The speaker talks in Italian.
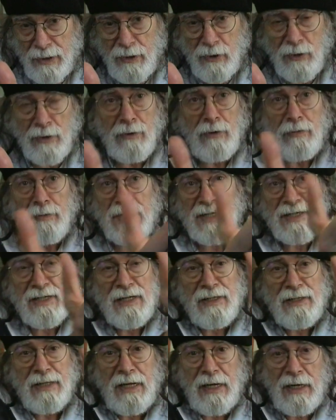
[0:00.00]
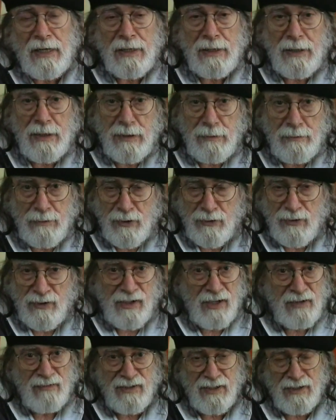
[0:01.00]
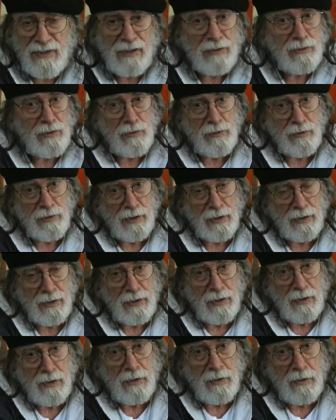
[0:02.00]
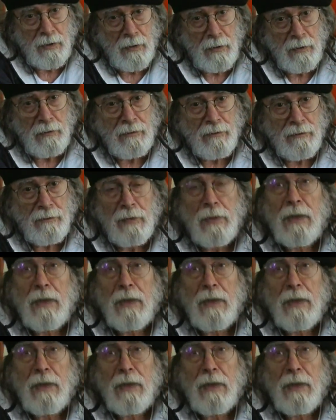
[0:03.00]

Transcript: io devo presentare il mio intervistatore. Eh beh, allora.